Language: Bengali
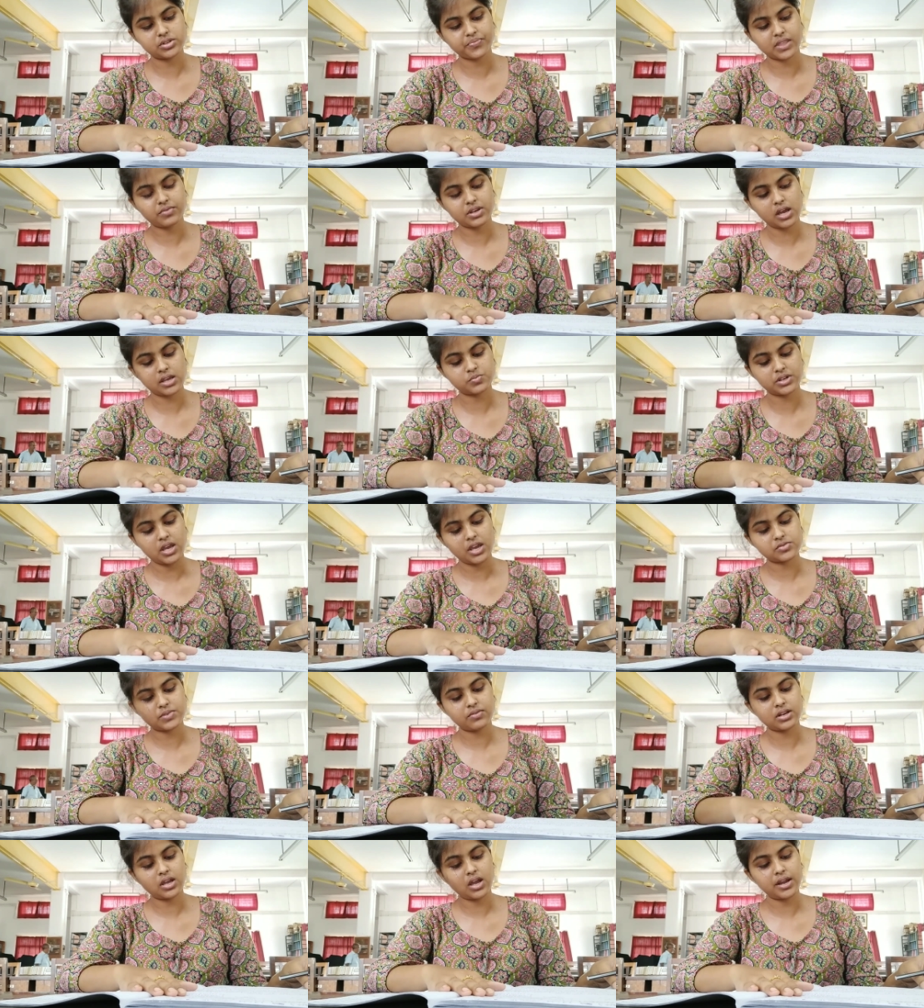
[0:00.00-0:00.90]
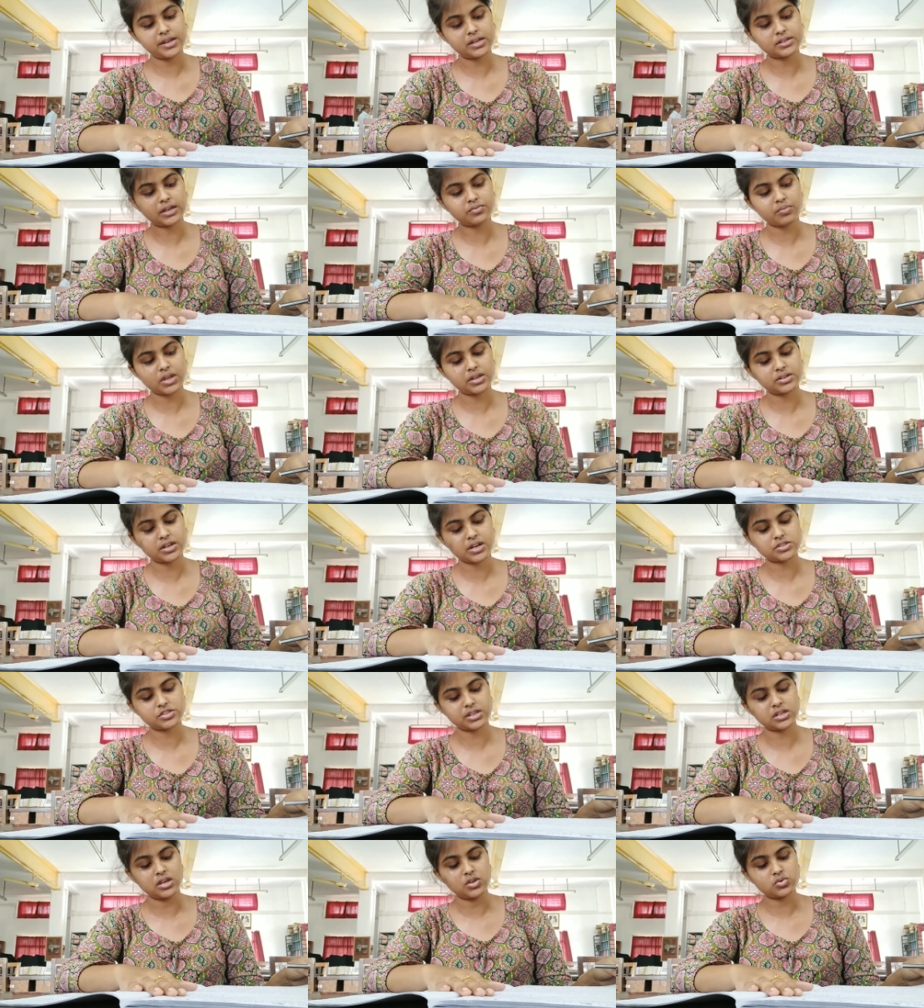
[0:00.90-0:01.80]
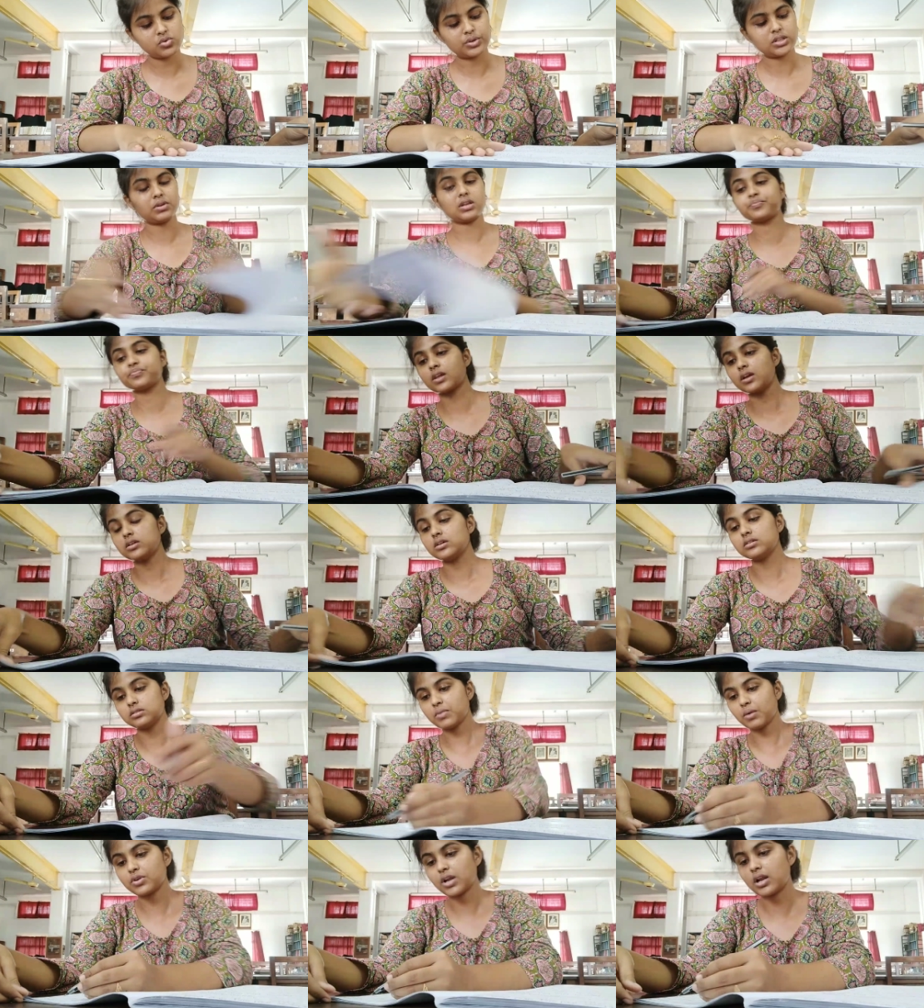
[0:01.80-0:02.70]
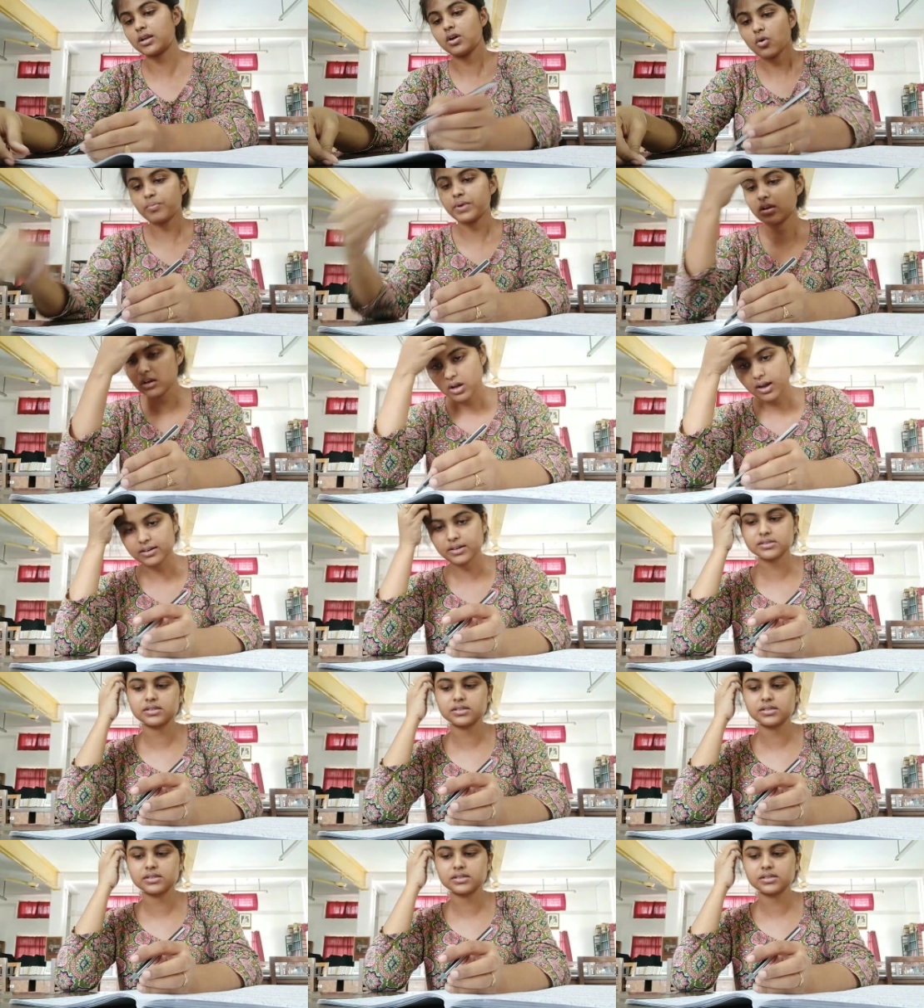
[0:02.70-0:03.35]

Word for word: তো তাই জন্য আগে কারেন্ট অ্যাফেয়ার্সটা পড়ে নিই দেন তারপরে অন্য সাবজেক্ট পড়বো